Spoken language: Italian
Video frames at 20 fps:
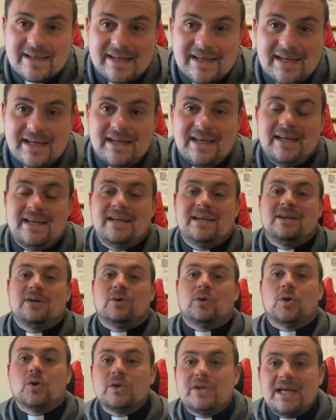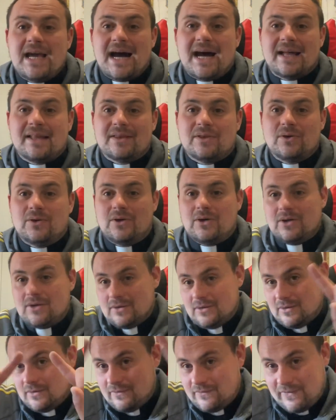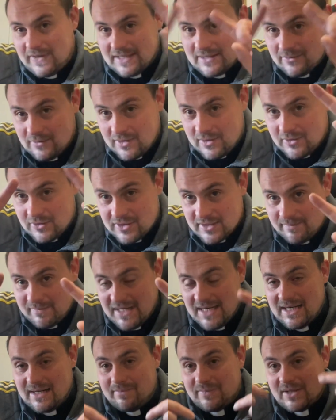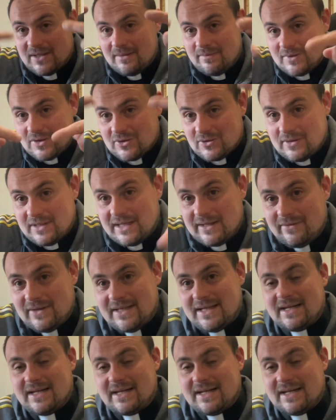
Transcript: che odiando non fate una cosa bella per le persone che avete